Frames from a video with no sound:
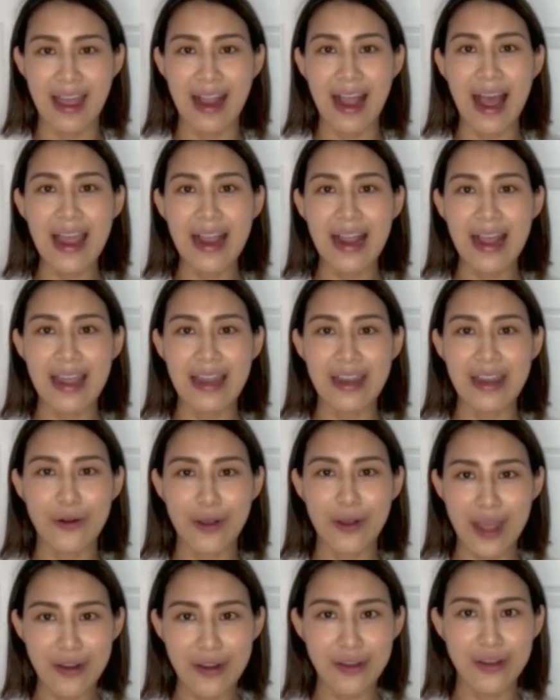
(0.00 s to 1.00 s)
海外にお
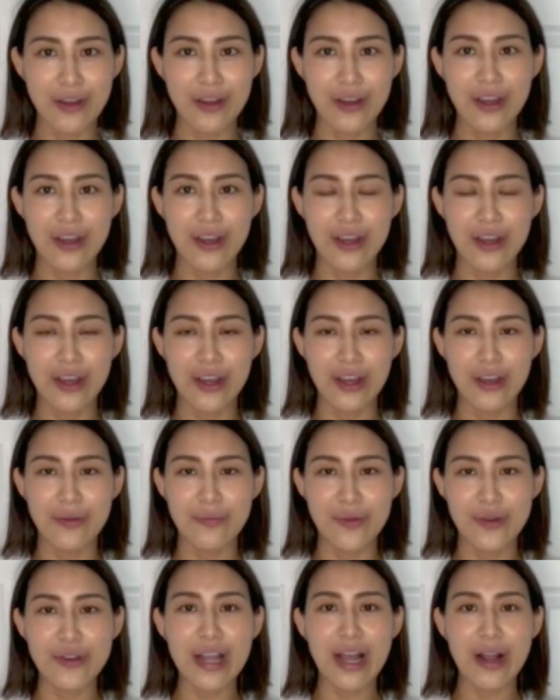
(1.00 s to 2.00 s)
ける
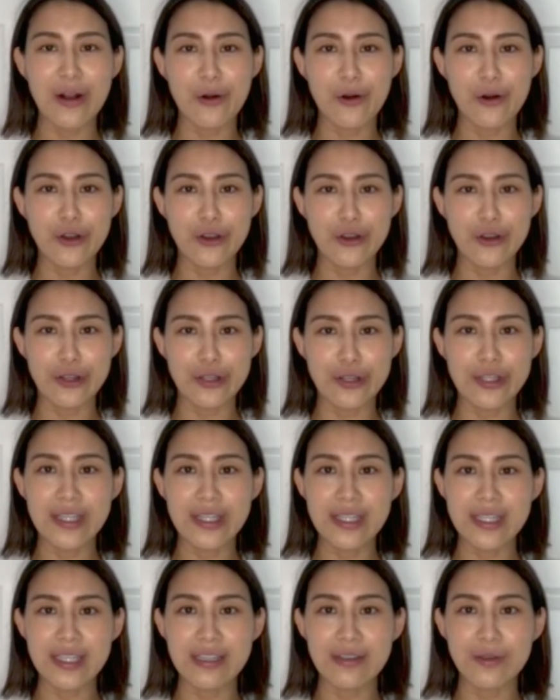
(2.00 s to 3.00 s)
文化交流の
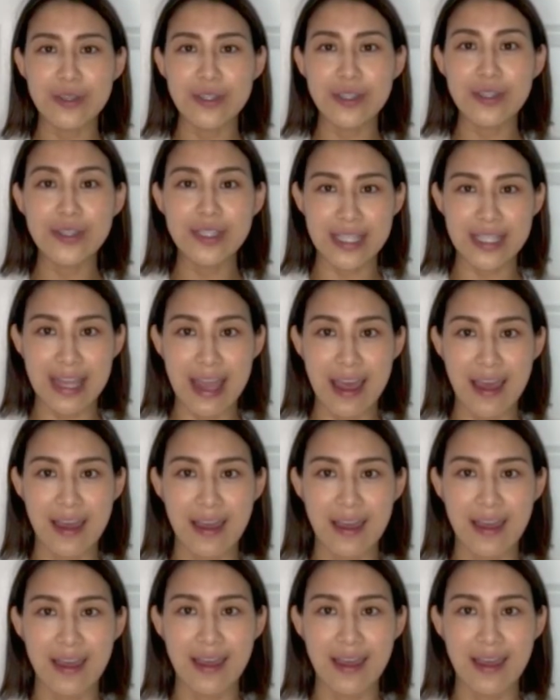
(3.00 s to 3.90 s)
推進を通じて